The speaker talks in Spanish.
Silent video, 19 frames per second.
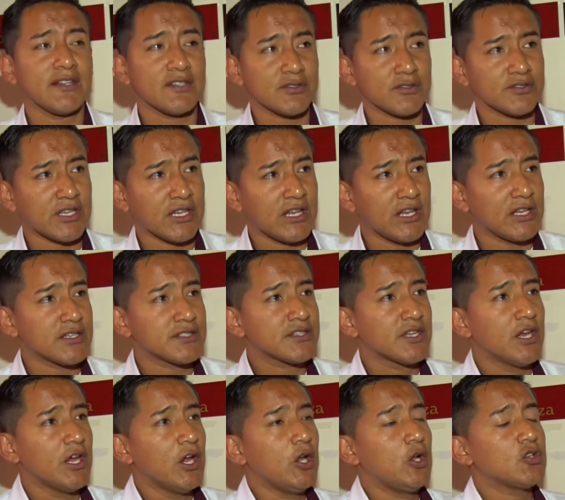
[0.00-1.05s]
de estos talleres.
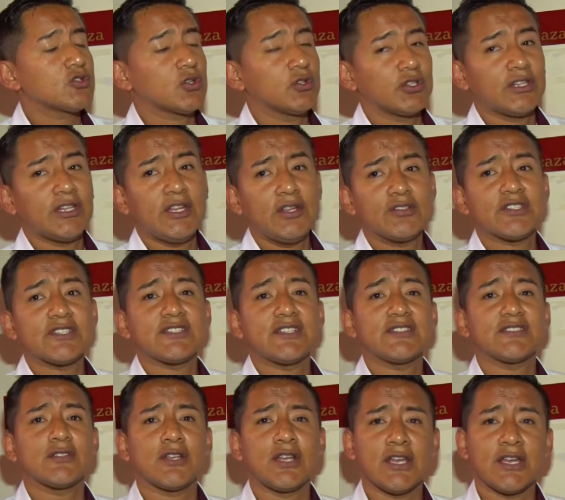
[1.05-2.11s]
Los contenidos de
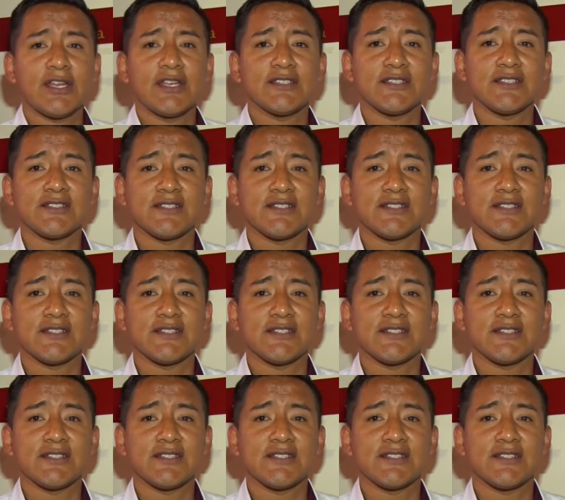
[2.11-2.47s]
estos talleres